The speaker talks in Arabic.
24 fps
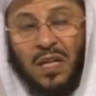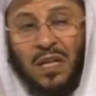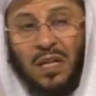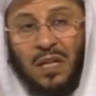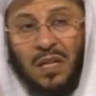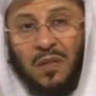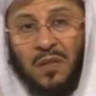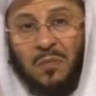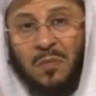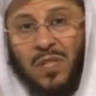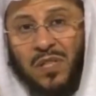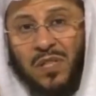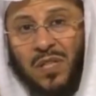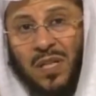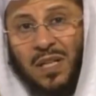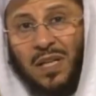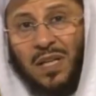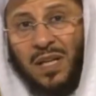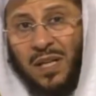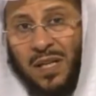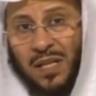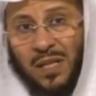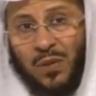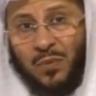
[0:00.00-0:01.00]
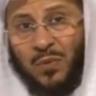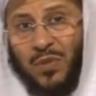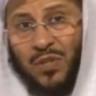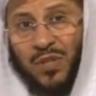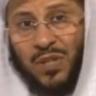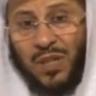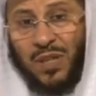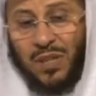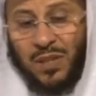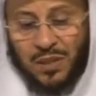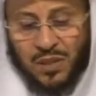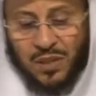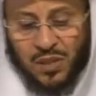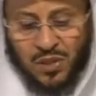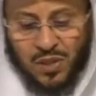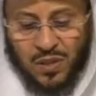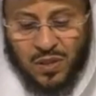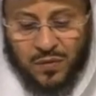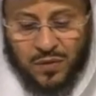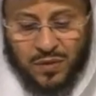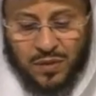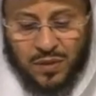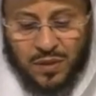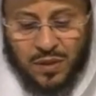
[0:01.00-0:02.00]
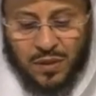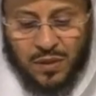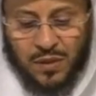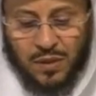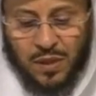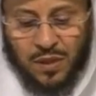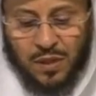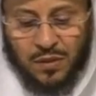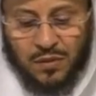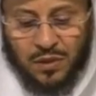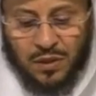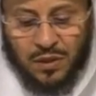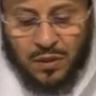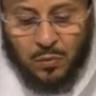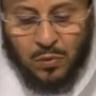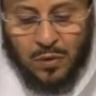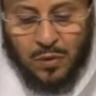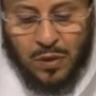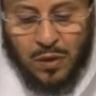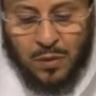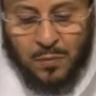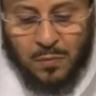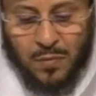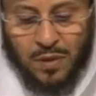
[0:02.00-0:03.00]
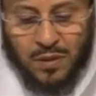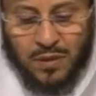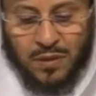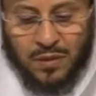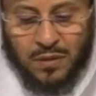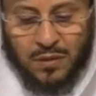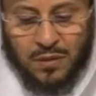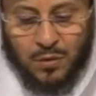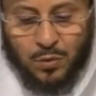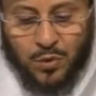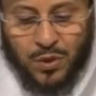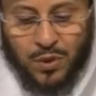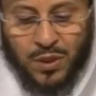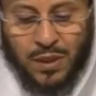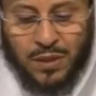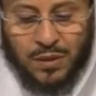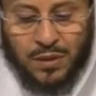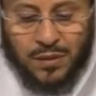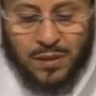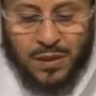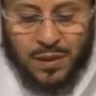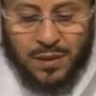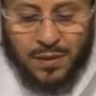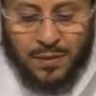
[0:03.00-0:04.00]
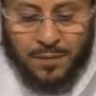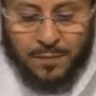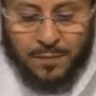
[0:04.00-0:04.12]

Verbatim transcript: المسألة هذه وإن شاء الله تستفيدين أنت ومن يشاهدني